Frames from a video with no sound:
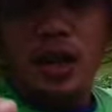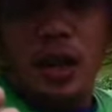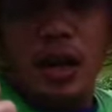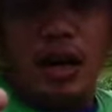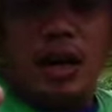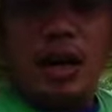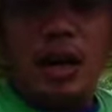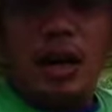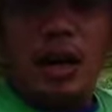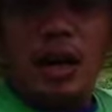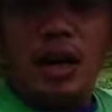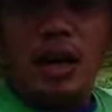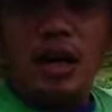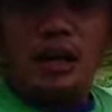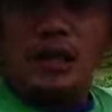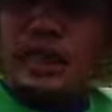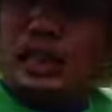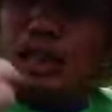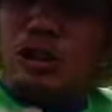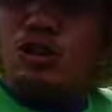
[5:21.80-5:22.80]
uh,
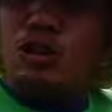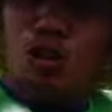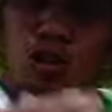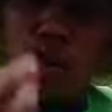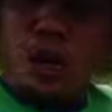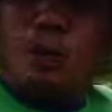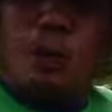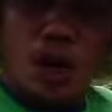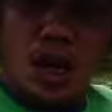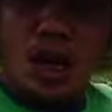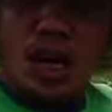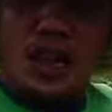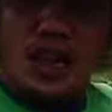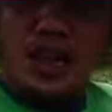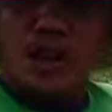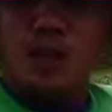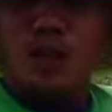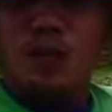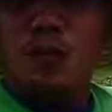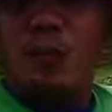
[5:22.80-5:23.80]
tinutunaw muna
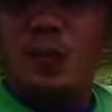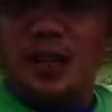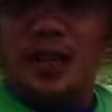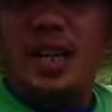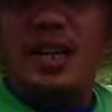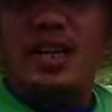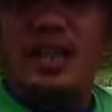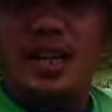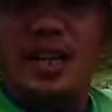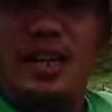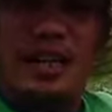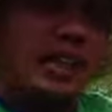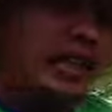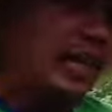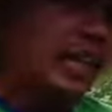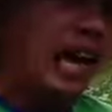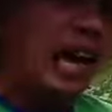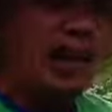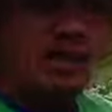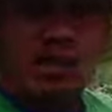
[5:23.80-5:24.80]
natin yung fertilizer,
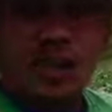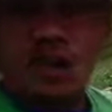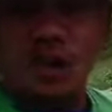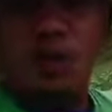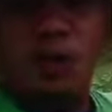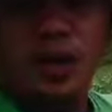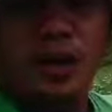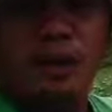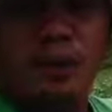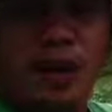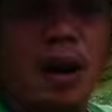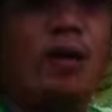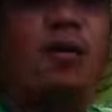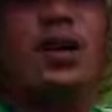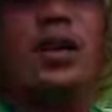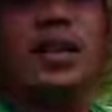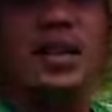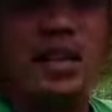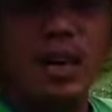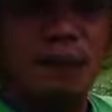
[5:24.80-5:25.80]
hinahalo sa tubig bago
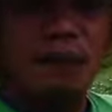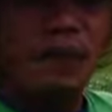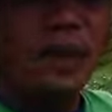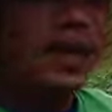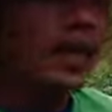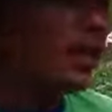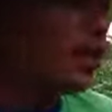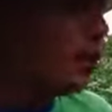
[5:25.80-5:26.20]
natin apply